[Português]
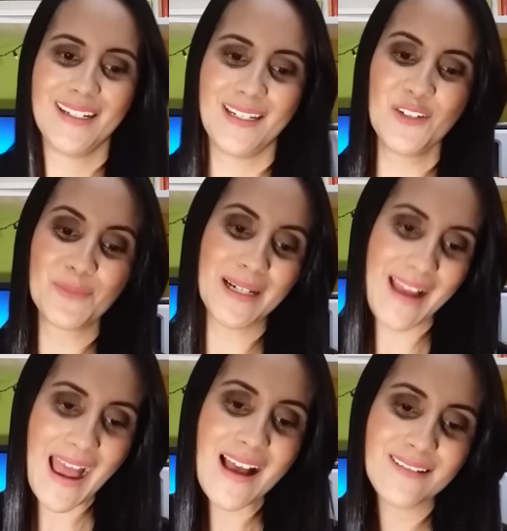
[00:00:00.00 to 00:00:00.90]
Li o um
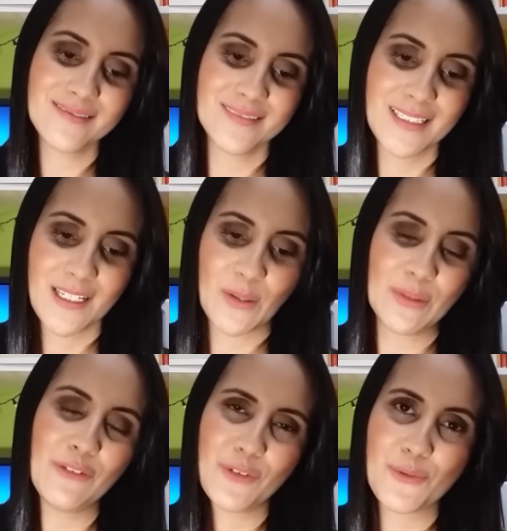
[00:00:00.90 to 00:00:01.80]
mangá,
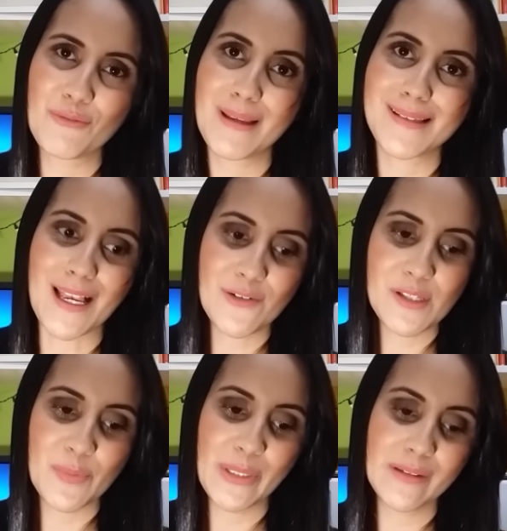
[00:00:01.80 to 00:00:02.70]
um livrinho de mensagem
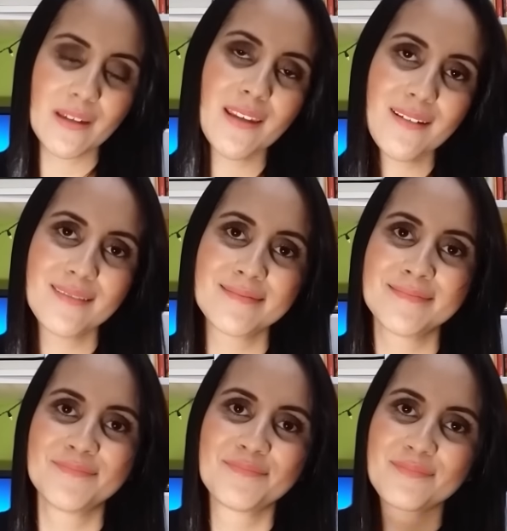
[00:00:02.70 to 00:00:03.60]
espírita e
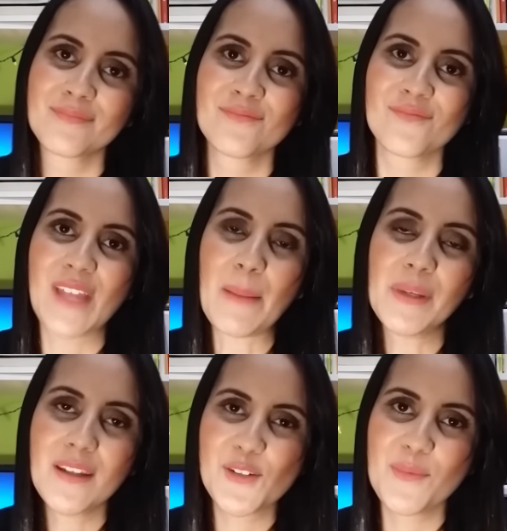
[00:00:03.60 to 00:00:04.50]
A
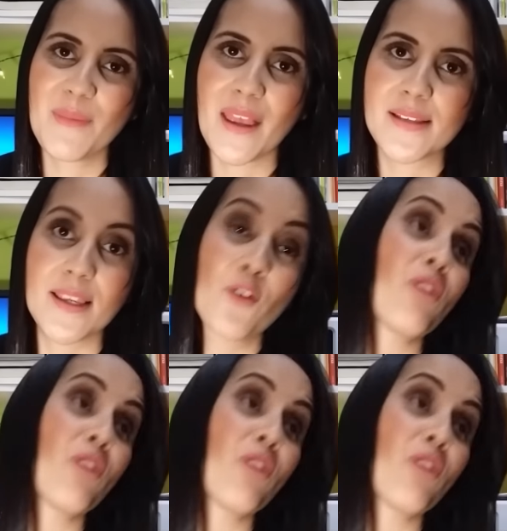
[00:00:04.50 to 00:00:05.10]
Menina Submersa.